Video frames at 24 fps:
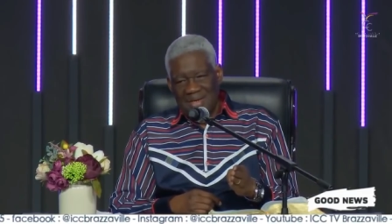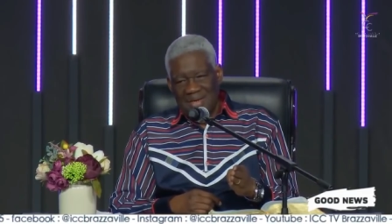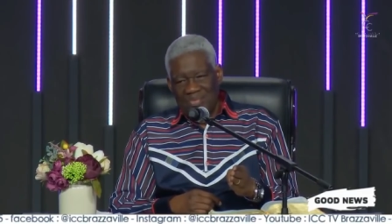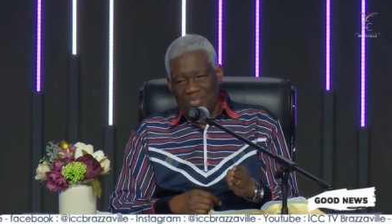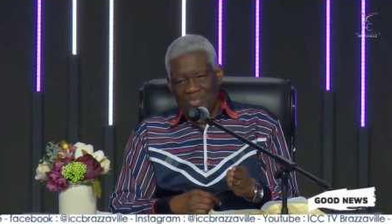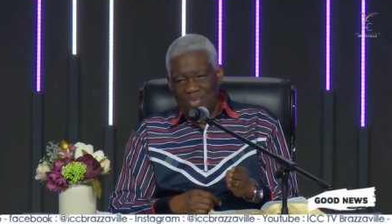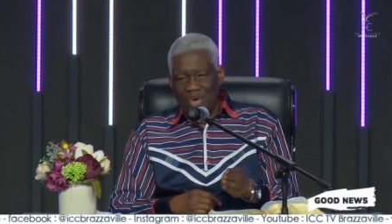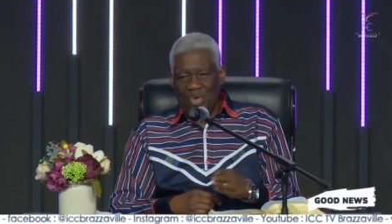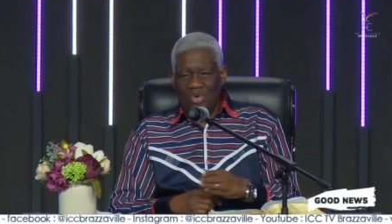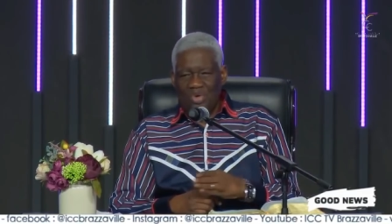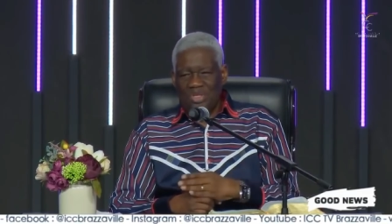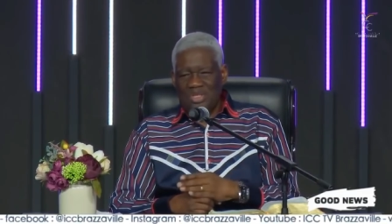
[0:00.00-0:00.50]

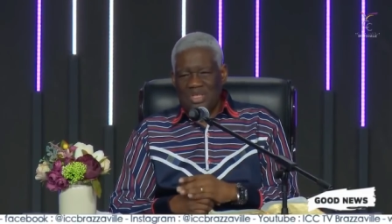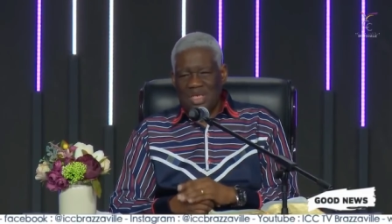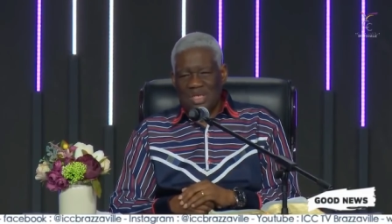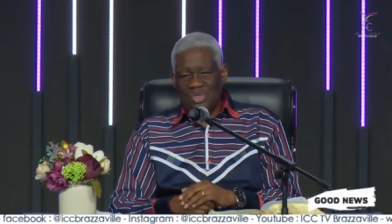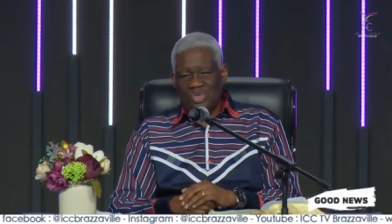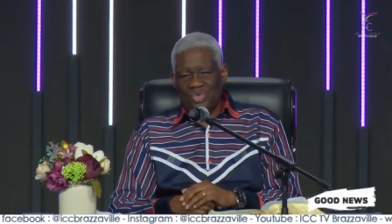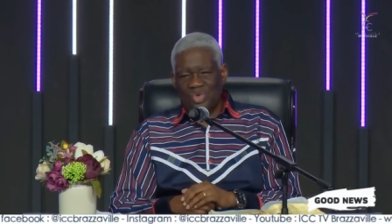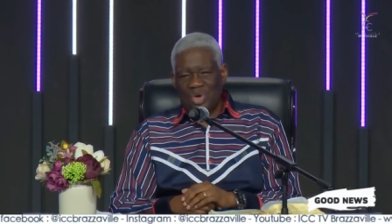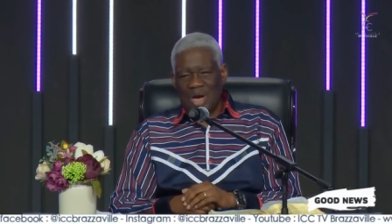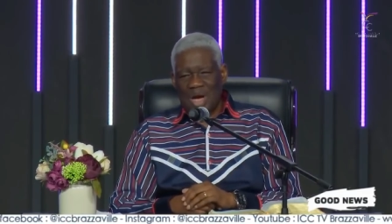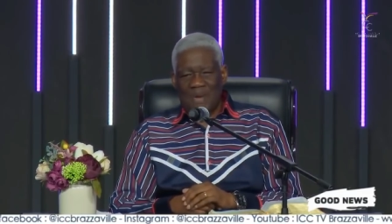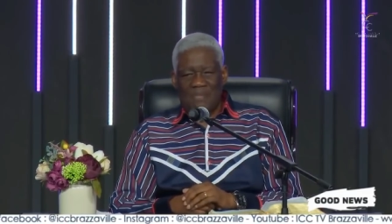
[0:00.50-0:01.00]
Beaucoup de gens
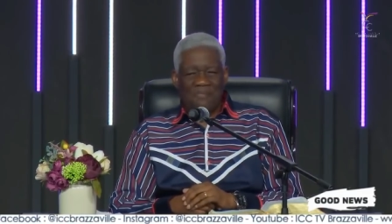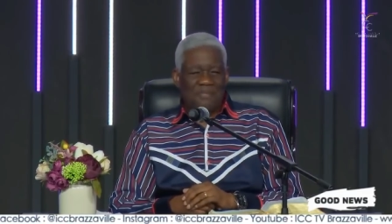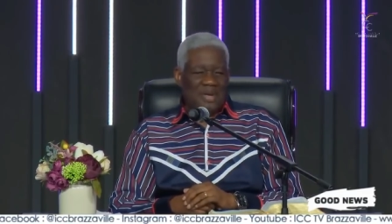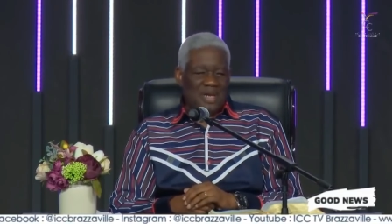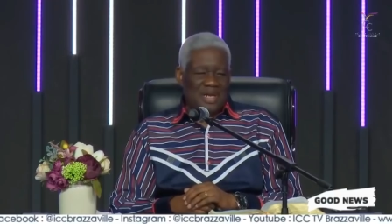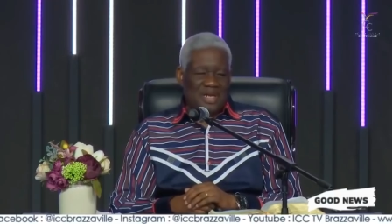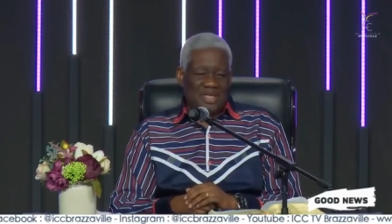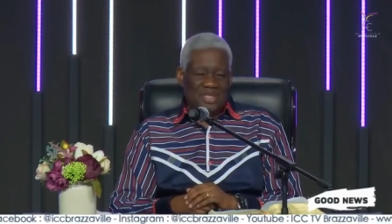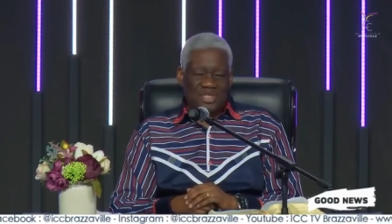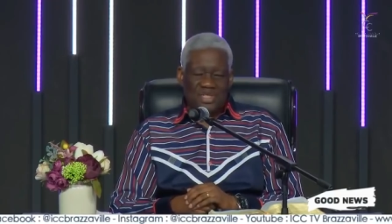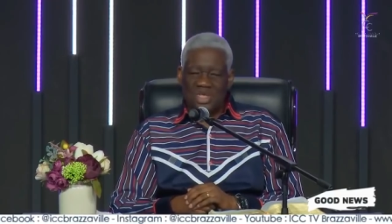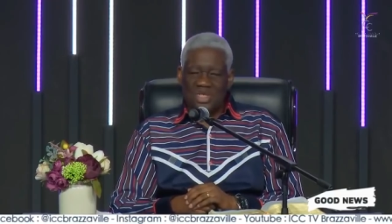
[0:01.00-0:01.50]
sont
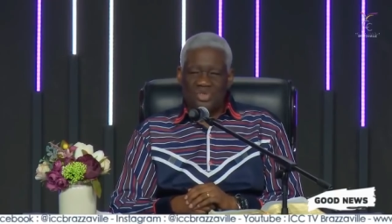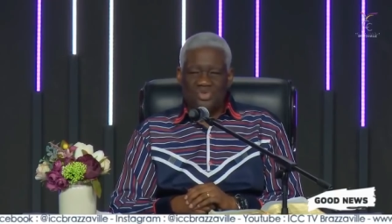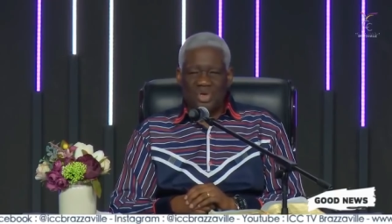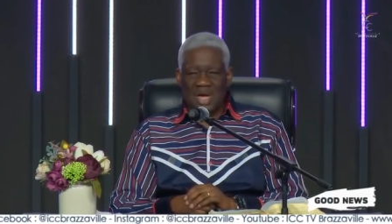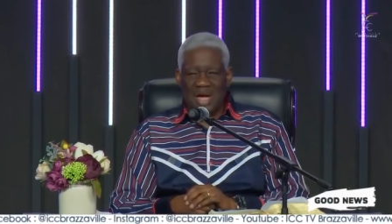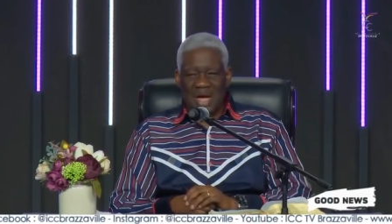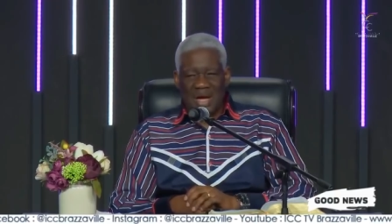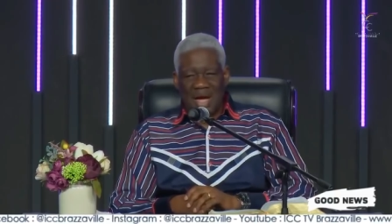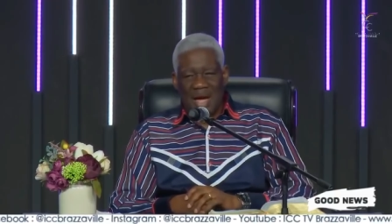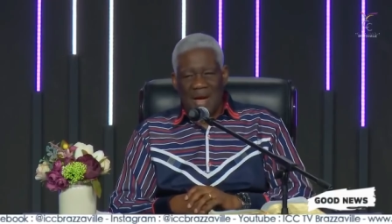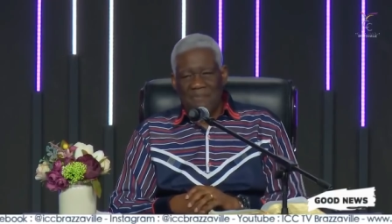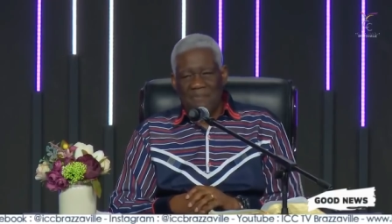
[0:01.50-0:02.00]
appelés. Jésus
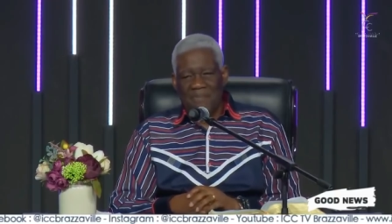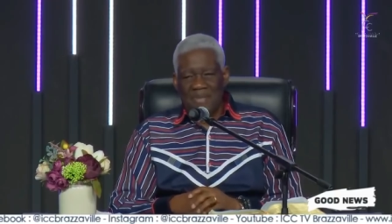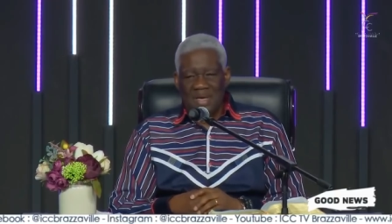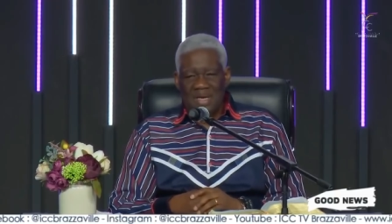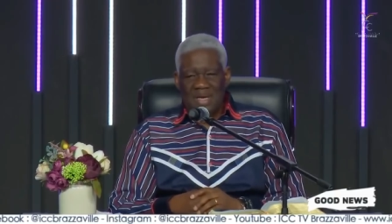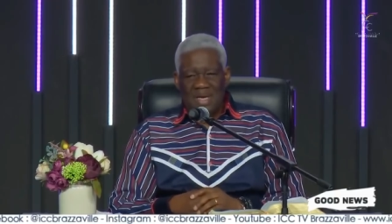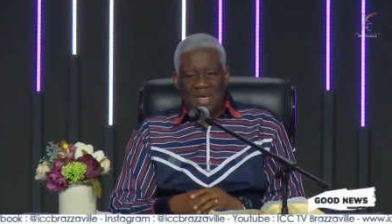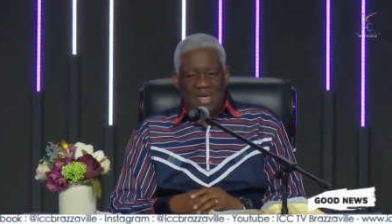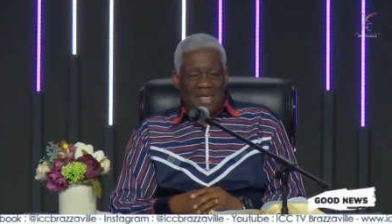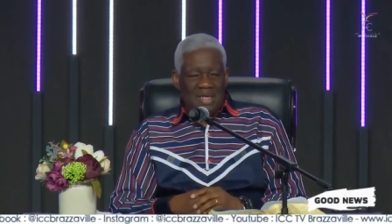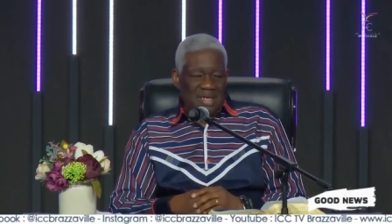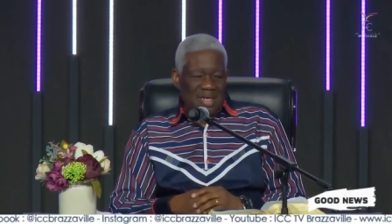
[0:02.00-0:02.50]

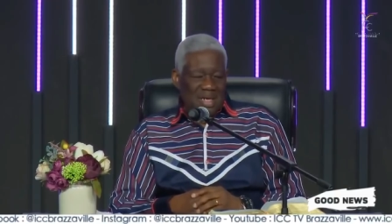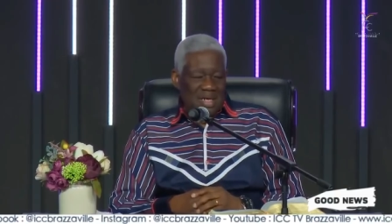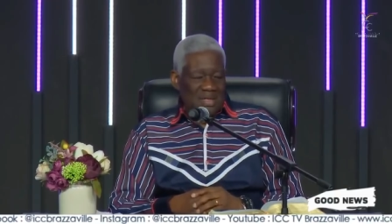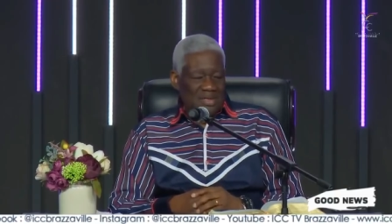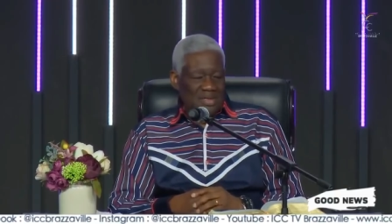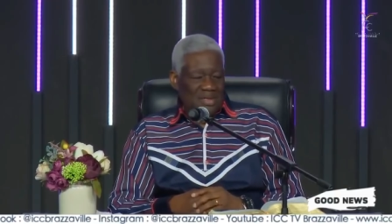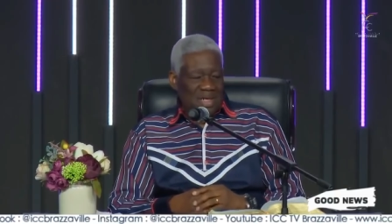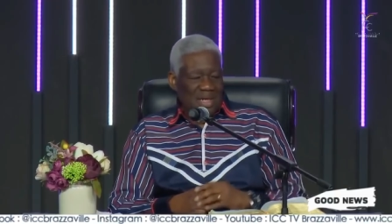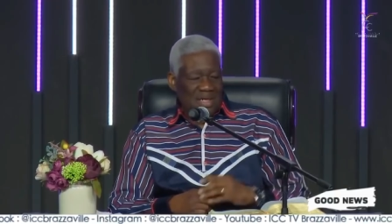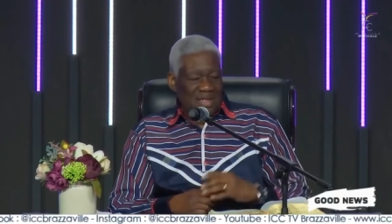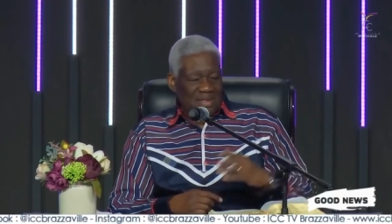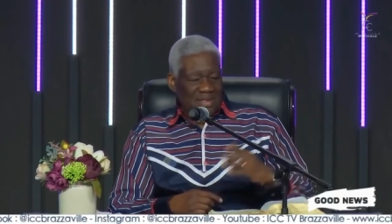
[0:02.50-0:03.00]

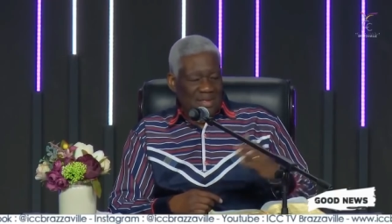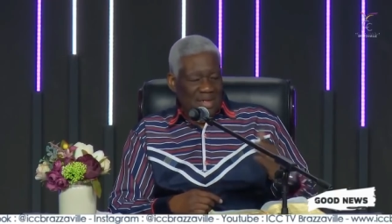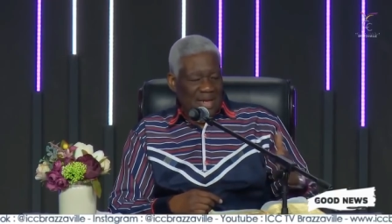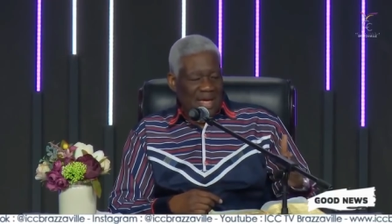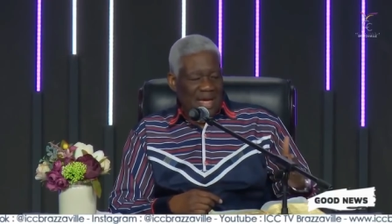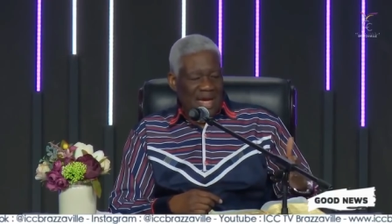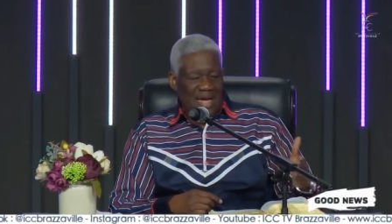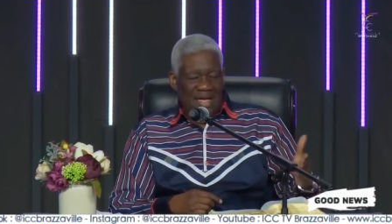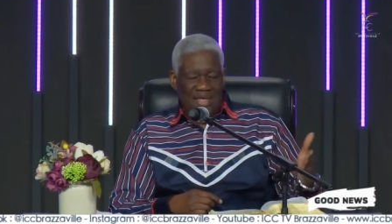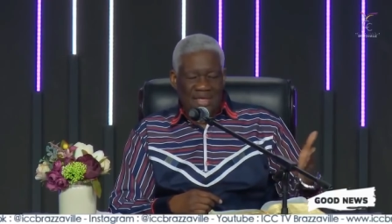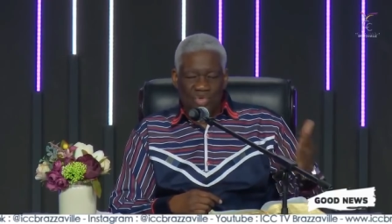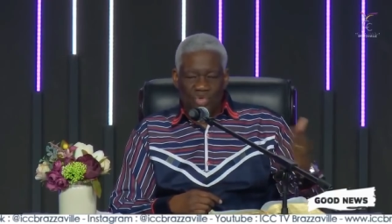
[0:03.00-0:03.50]
quand
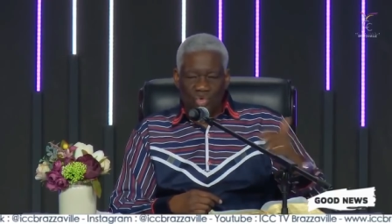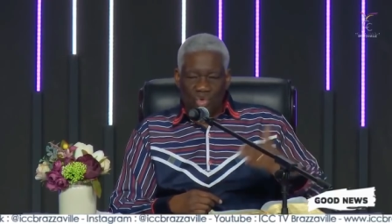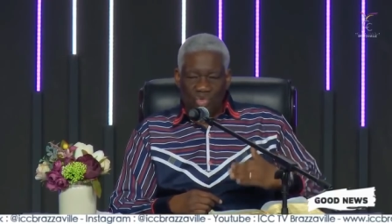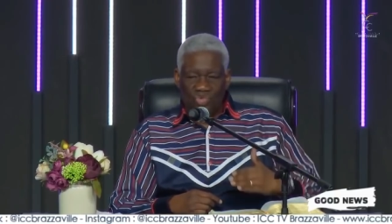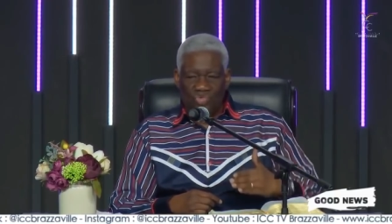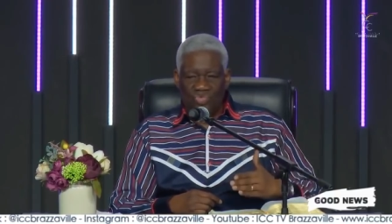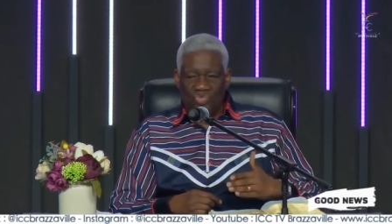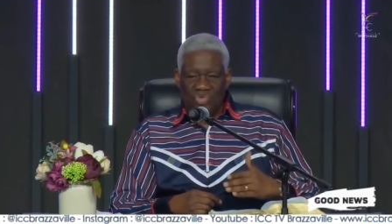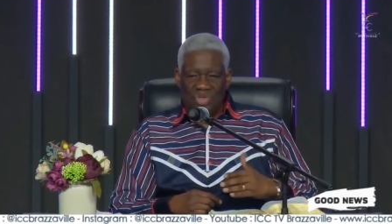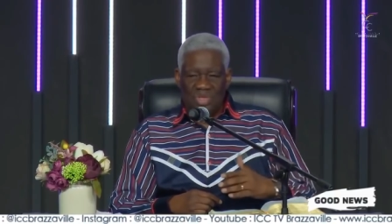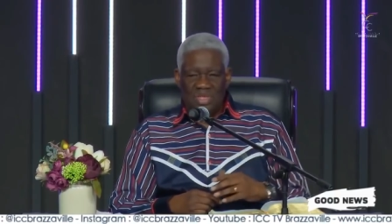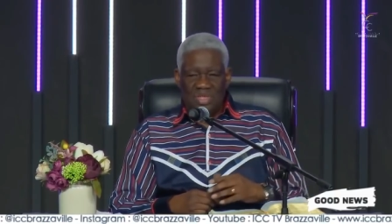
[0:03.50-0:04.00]
André a
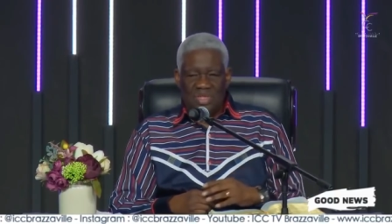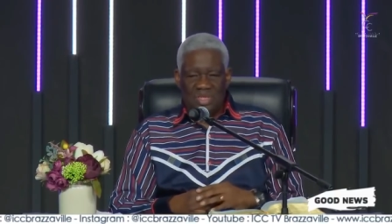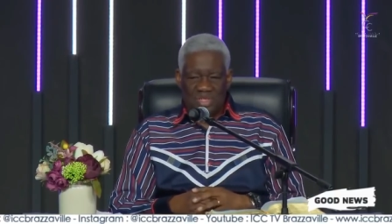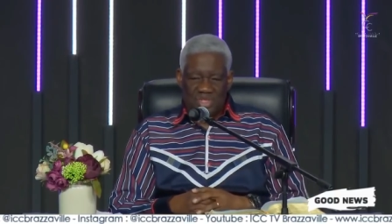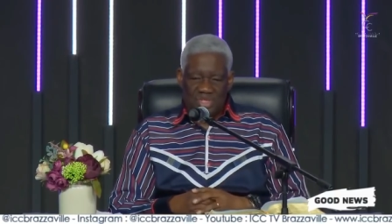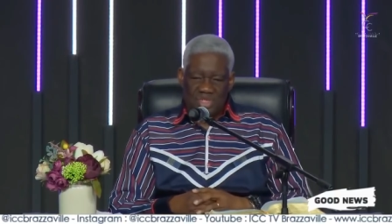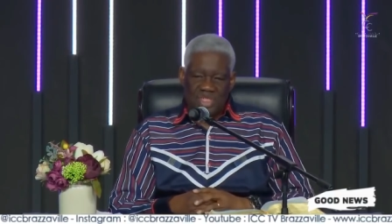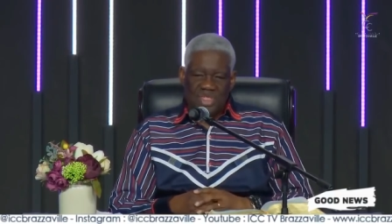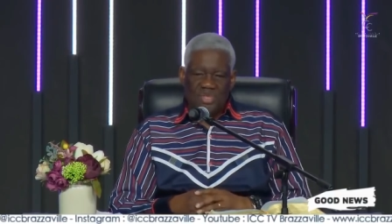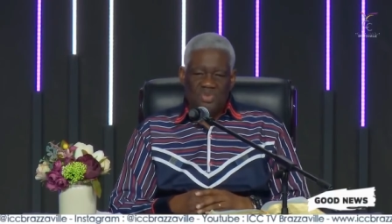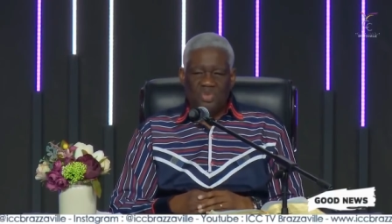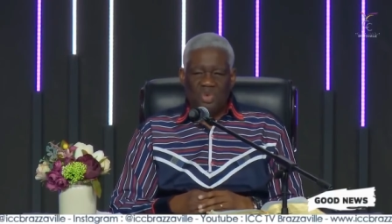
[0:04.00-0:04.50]
introduit et
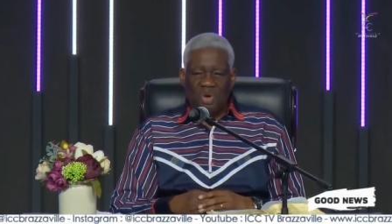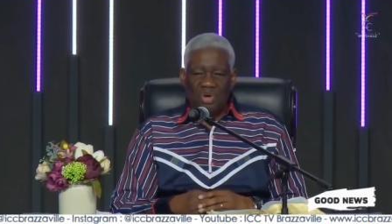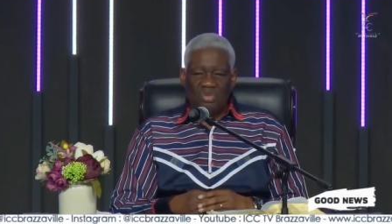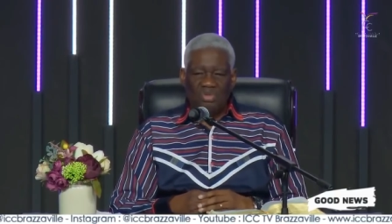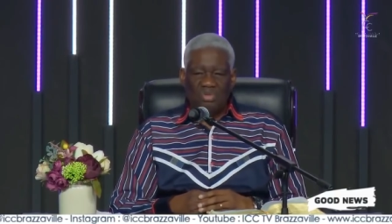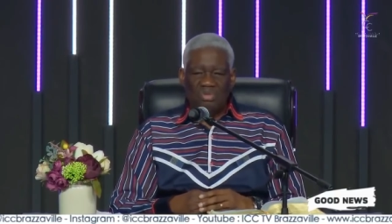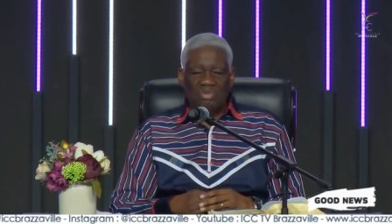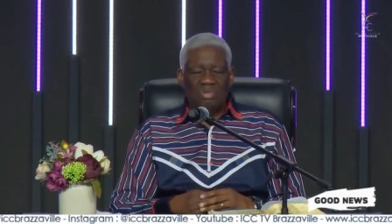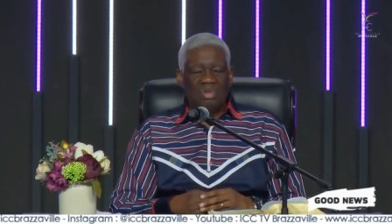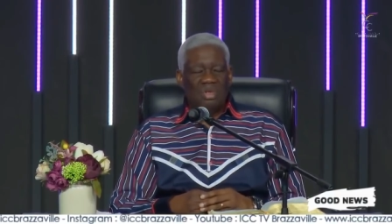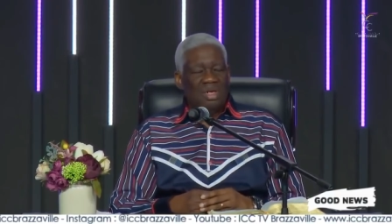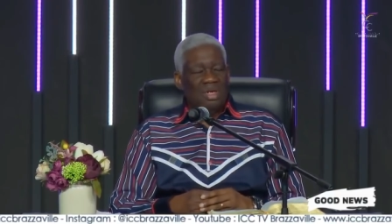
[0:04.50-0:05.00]
Simon,